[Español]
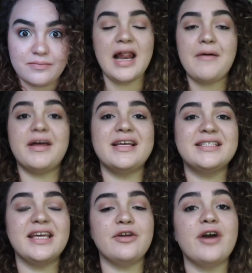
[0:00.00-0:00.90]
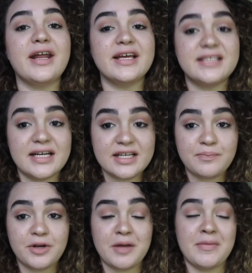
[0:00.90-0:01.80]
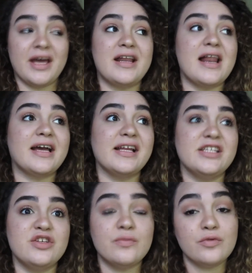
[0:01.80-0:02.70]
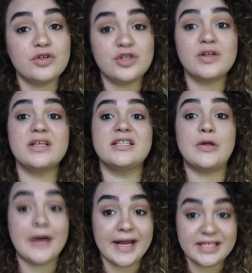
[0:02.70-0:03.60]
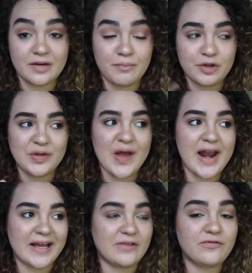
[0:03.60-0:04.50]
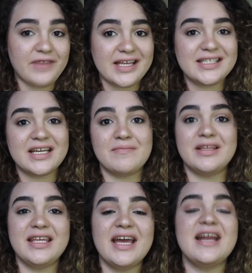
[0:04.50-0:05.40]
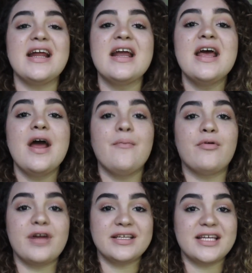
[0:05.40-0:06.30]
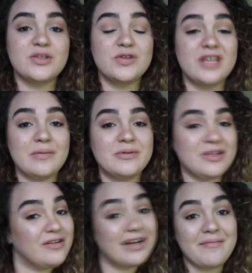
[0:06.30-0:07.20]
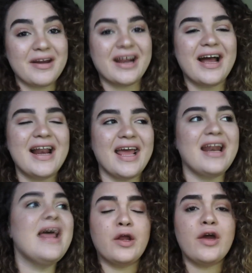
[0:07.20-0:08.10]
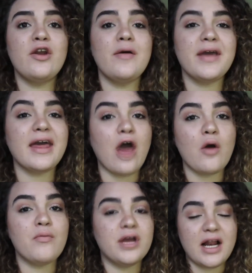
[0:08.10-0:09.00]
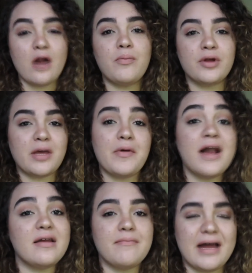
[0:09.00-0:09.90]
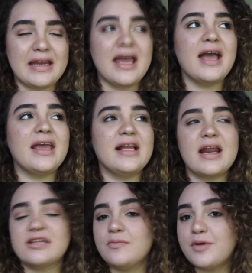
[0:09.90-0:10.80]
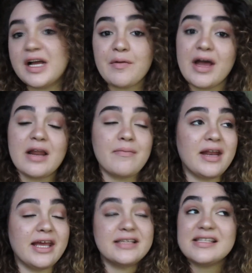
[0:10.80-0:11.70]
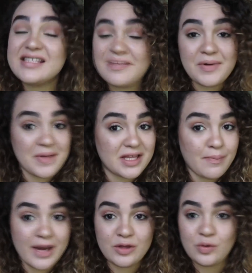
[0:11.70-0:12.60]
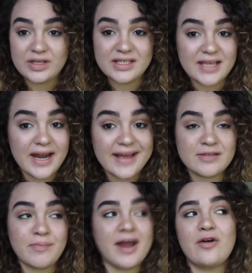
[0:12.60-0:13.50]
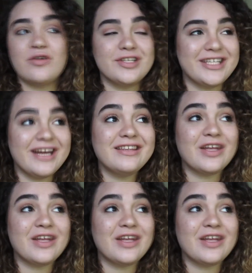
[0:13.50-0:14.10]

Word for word: La verdad es que quiero agradecerles porque mi canal ha crecido mucho, les quiero agradecer por toda la confianza que me tienen, por esa suscripción que me regalan. Creo que no había quedado muy claro por qué voy a Alemania y la razón por la que voy a Alemania es simplemente para turistear, es para conocer.